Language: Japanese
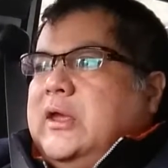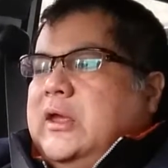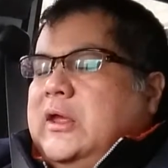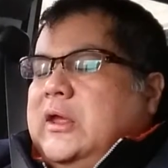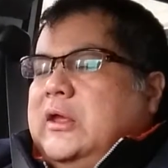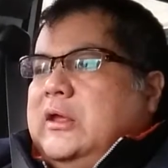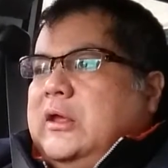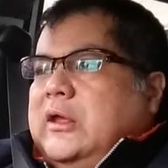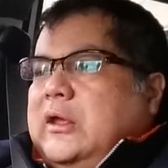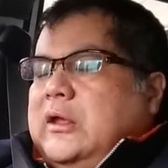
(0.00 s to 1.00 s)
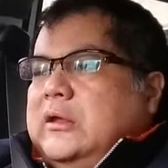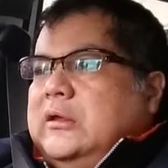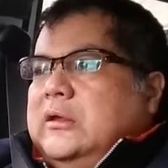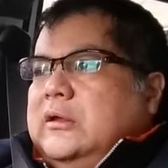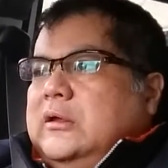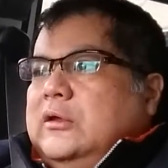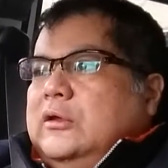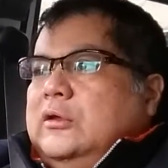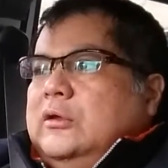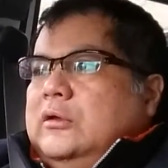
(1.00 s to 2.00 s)

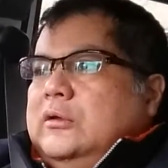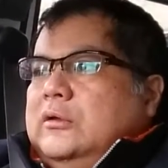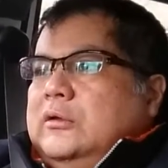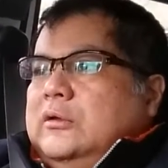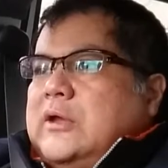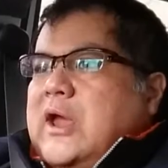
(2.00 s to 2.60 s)
えー、